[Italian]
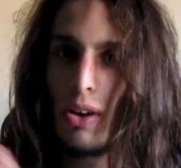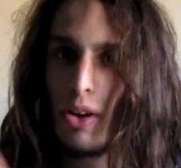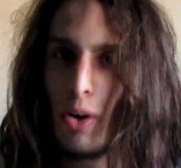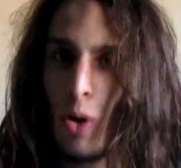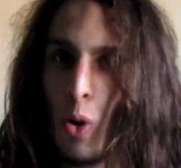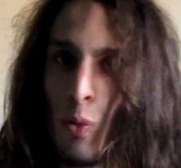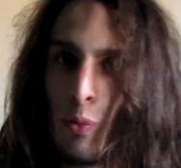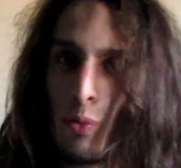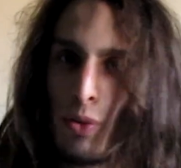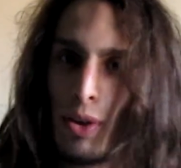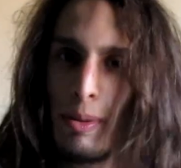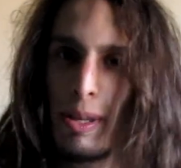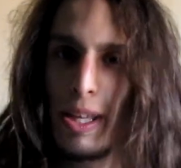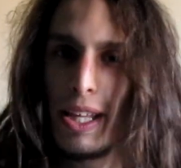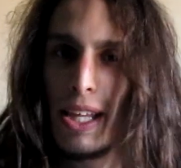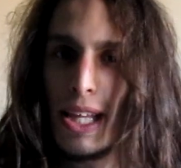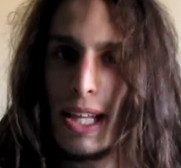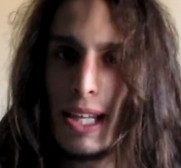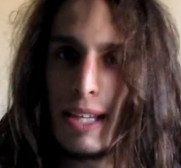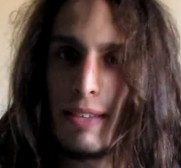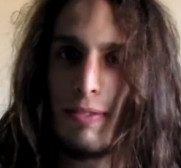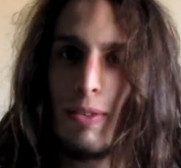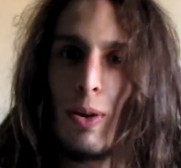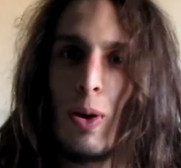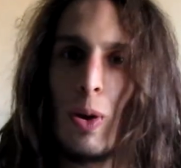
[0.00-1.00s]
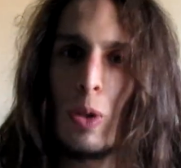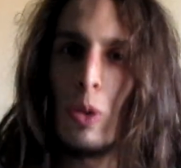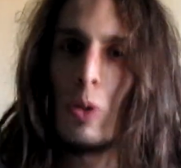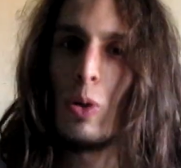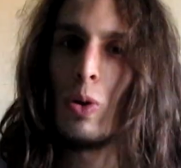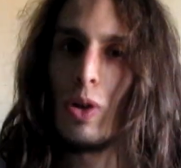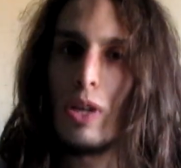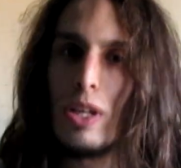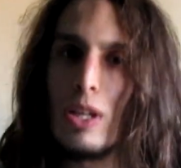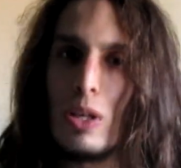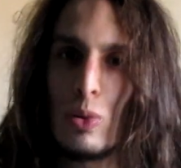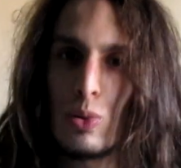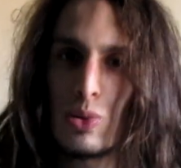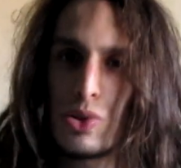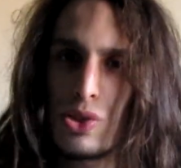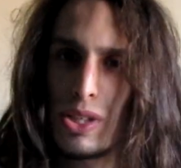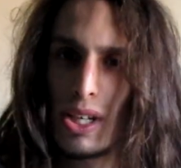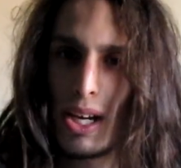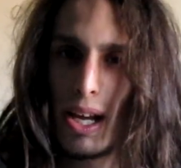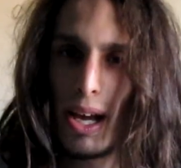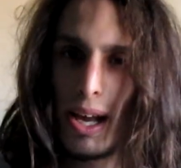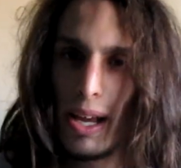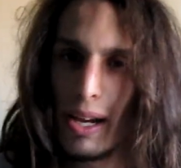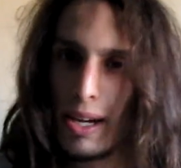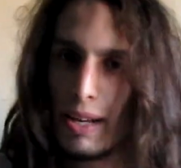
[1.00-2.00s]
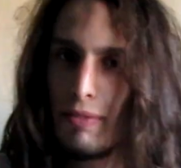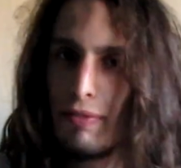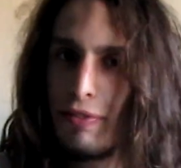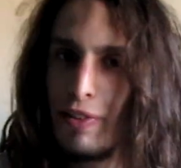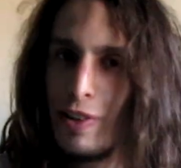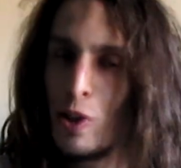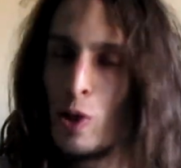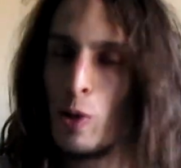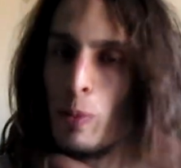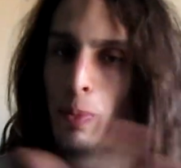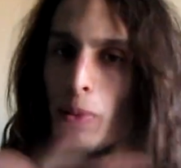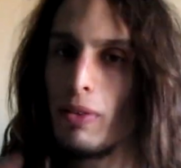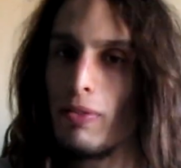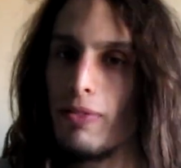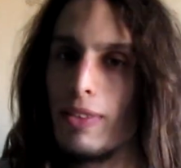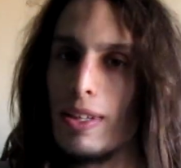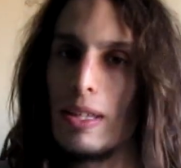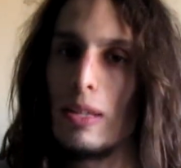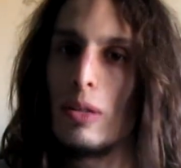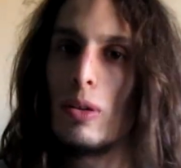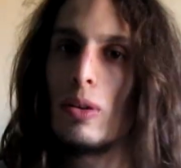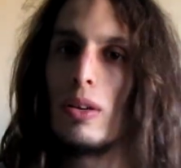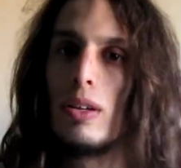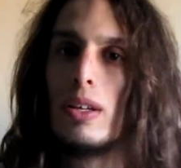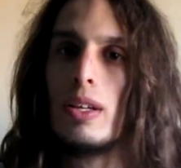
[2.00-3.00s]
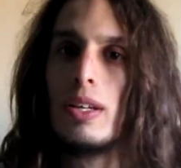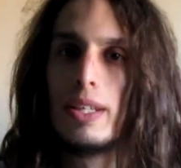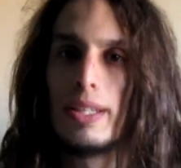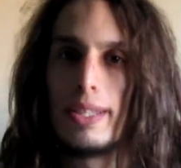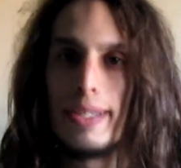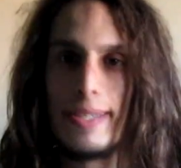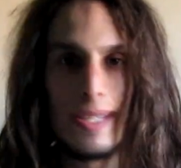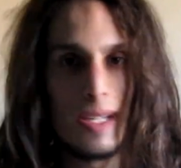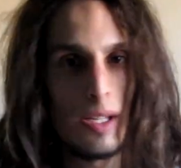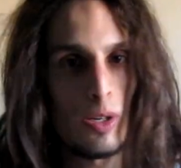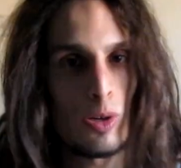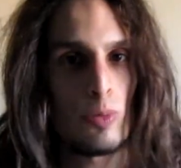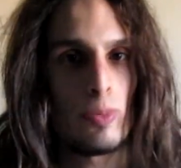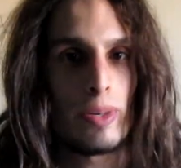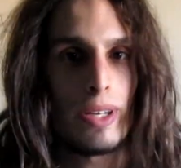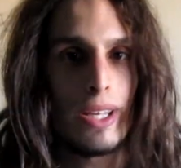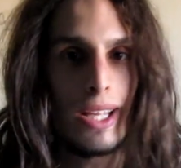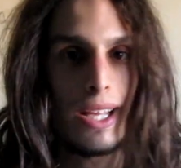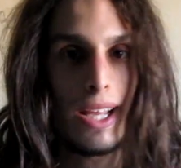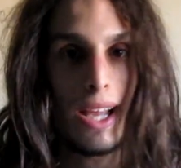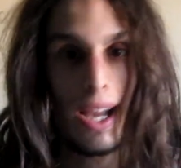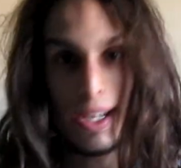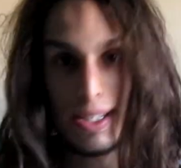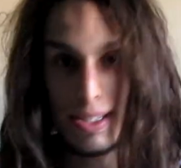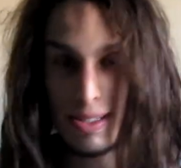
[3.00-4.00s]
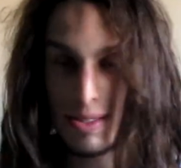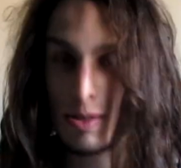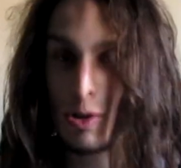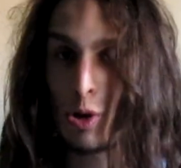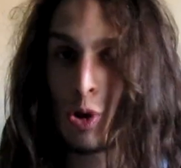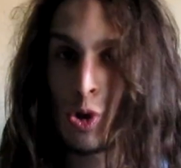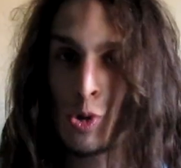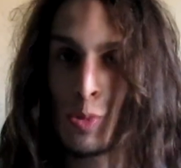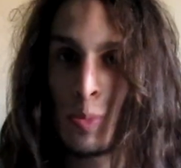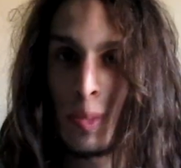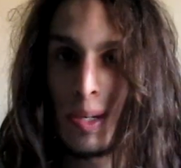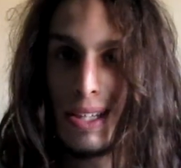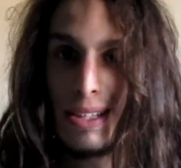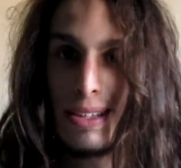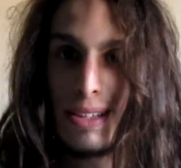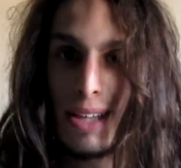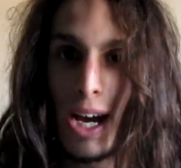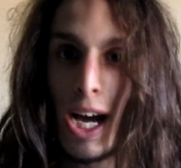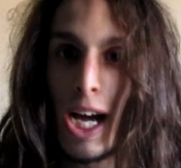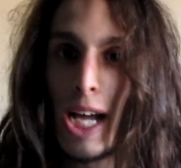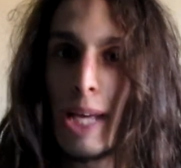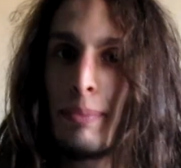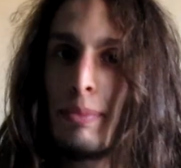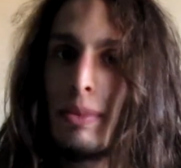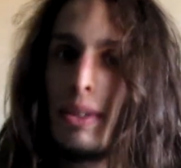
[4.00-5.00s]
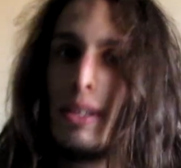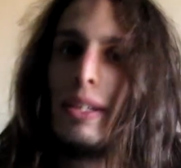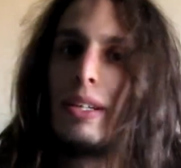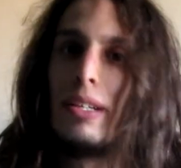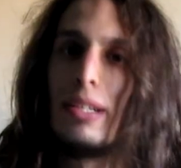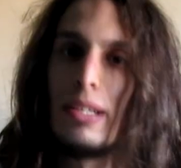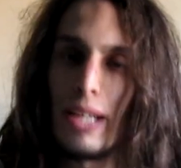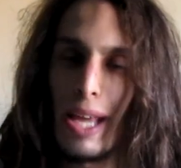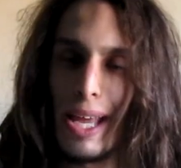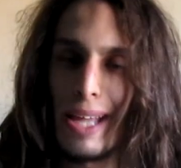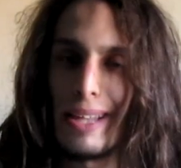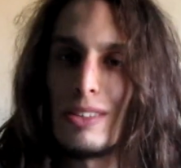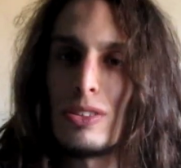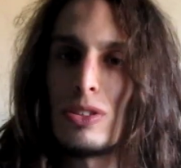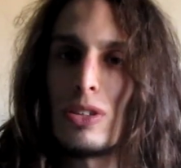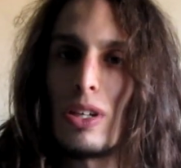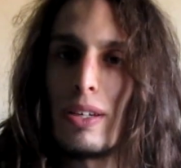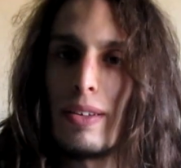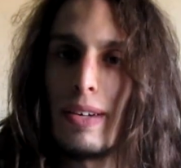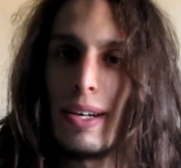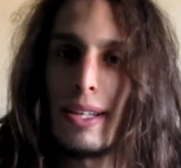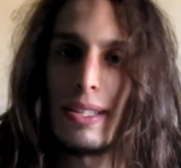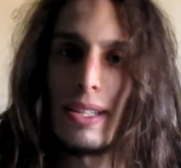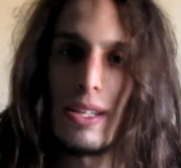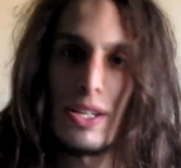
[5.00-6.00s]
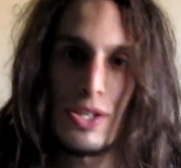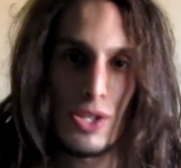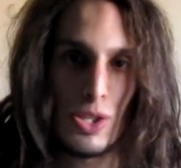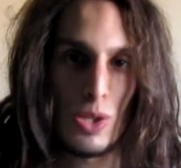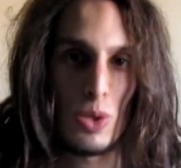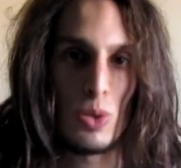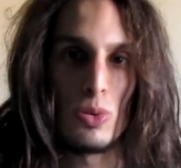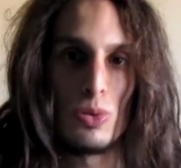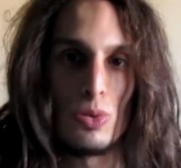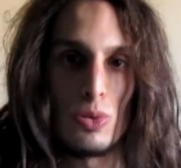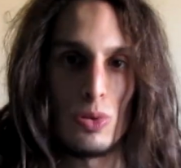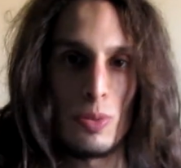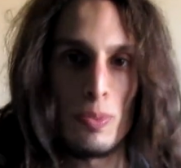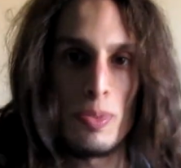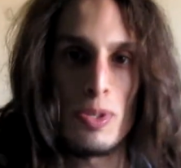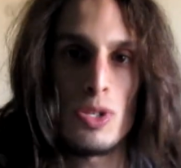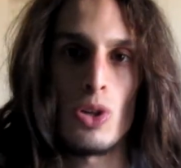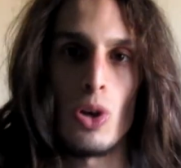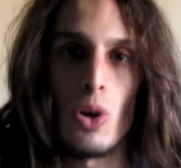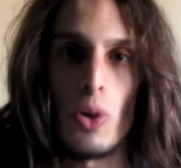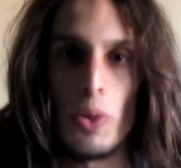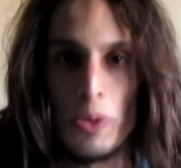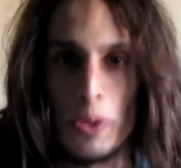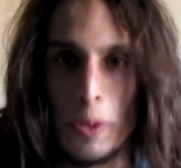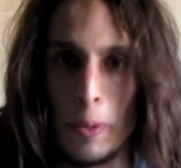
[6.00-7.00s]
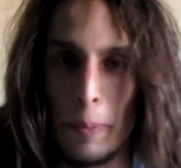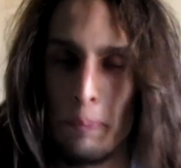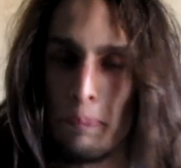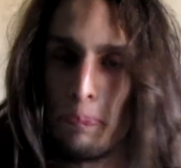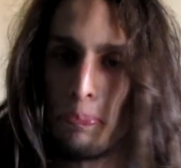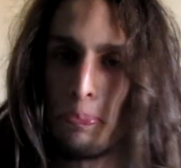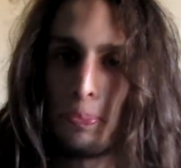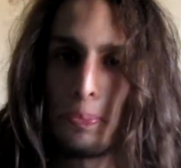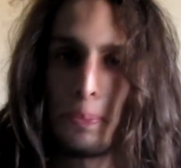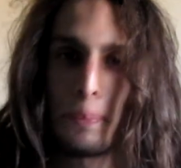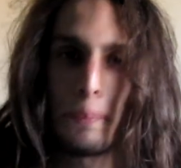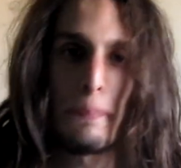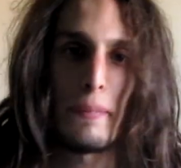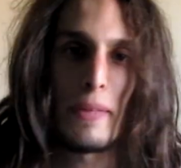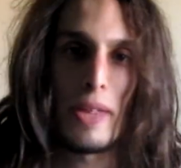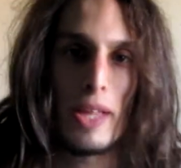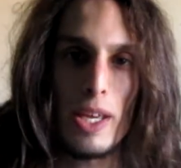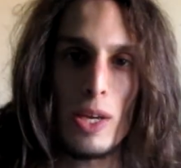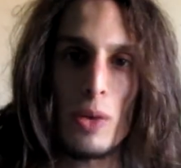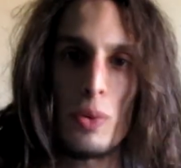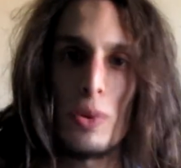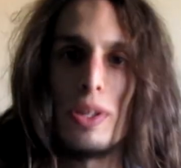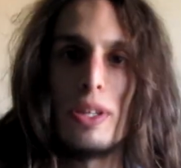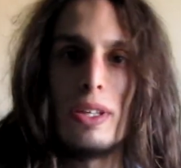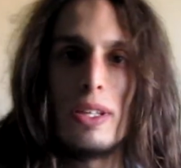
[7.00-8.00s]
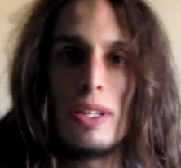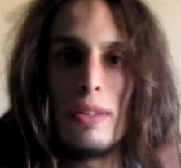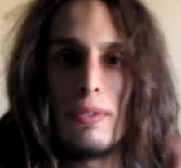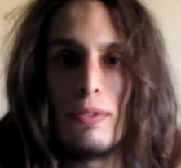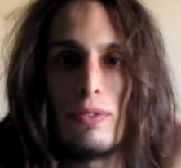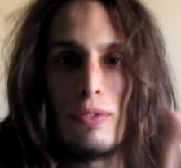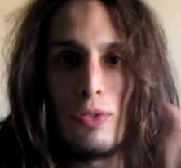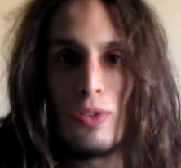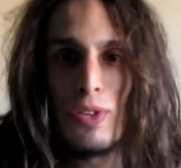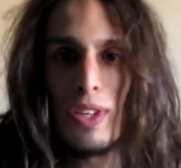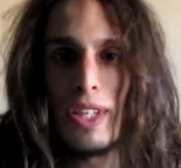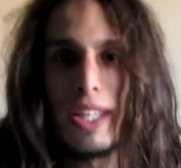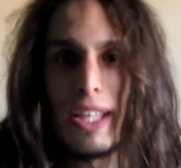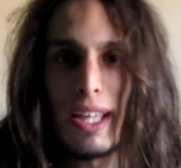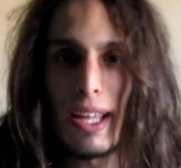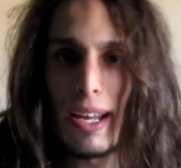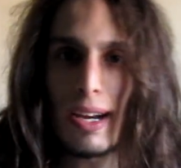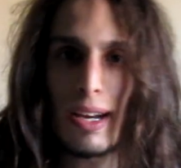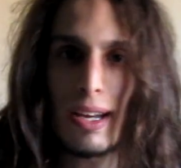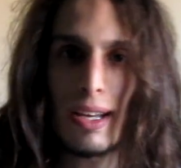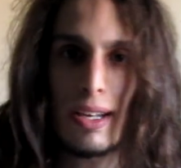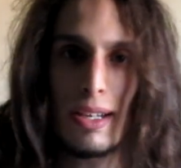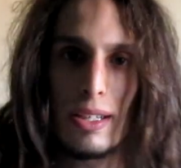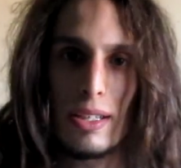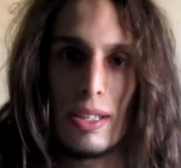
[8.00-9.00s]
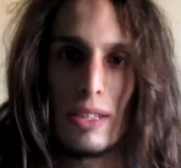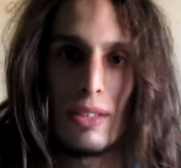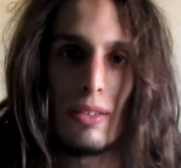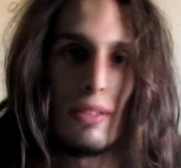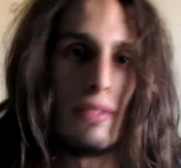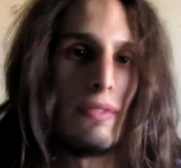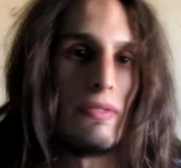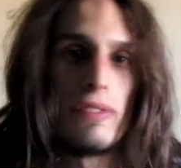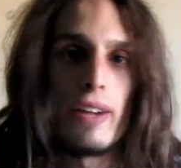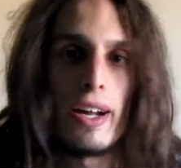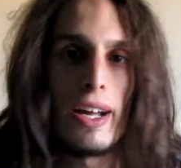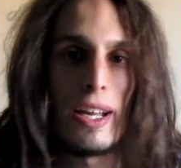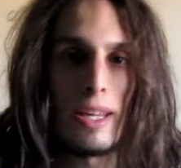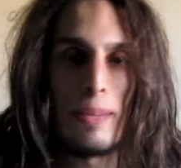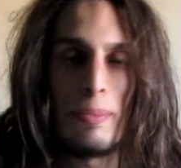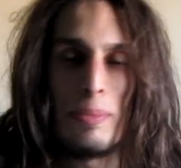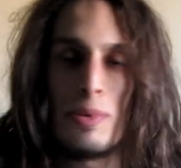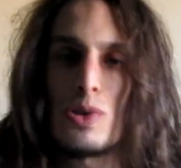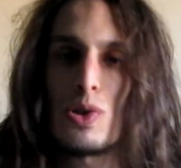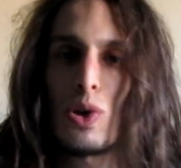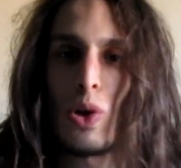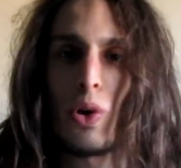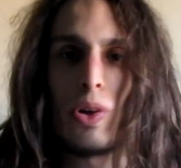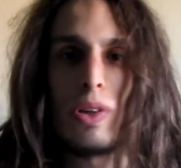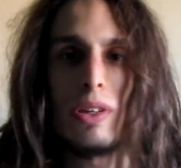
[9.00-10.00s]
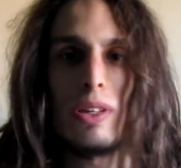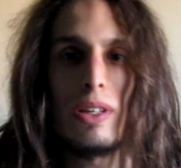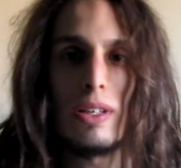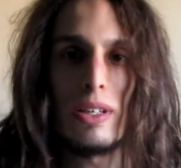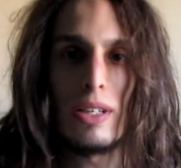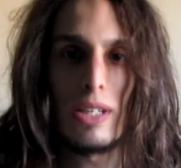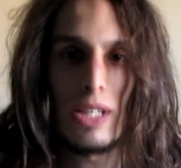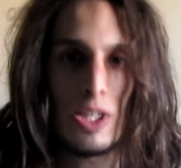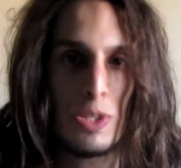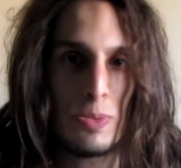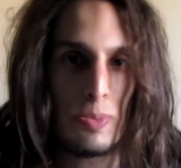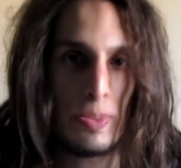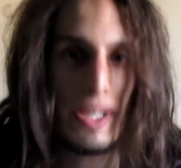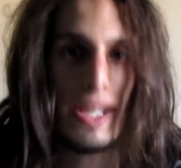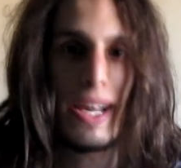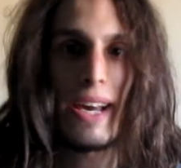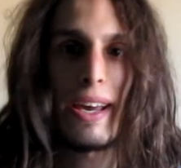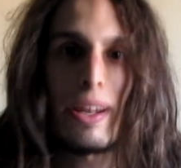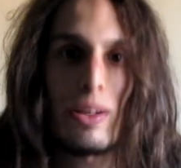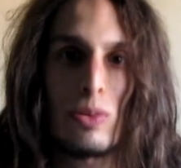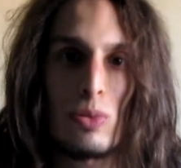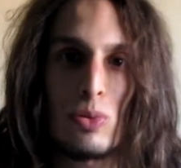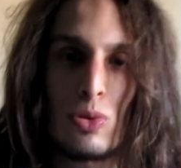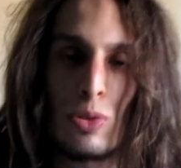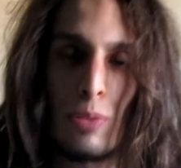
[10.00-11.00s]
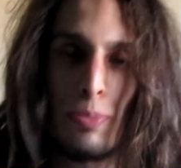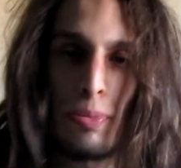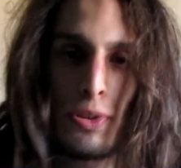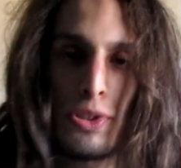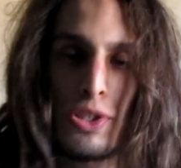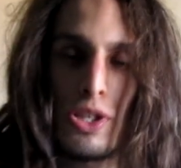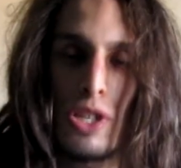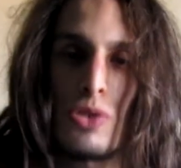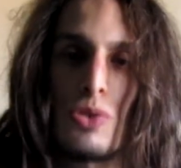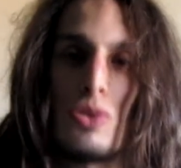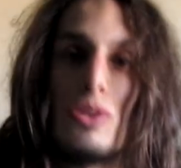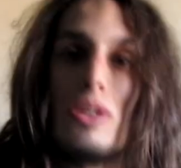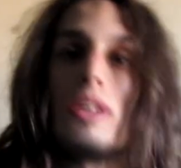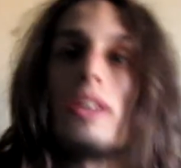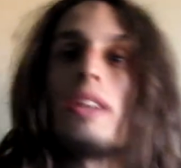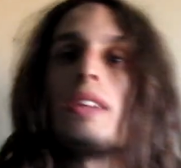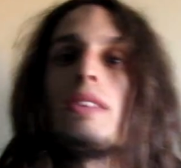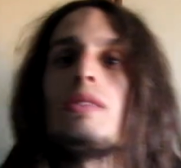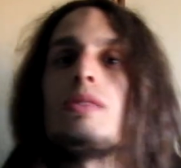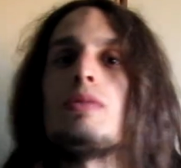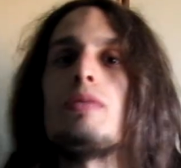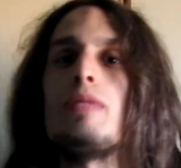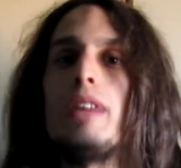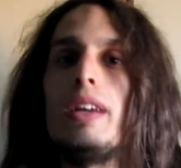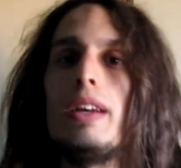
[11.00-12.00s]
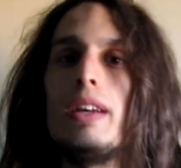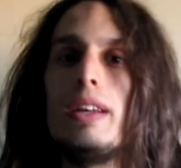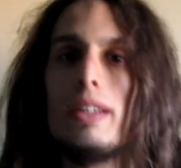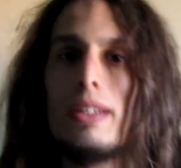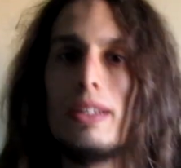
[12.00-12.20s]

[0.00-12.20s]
ovviamente voglio illustrare video per video nella rubrica It's Cosplay Time che adesso è arrivata al secondo episodio e quindi finirla in vari episodi e spiegare tutto il processo di creazione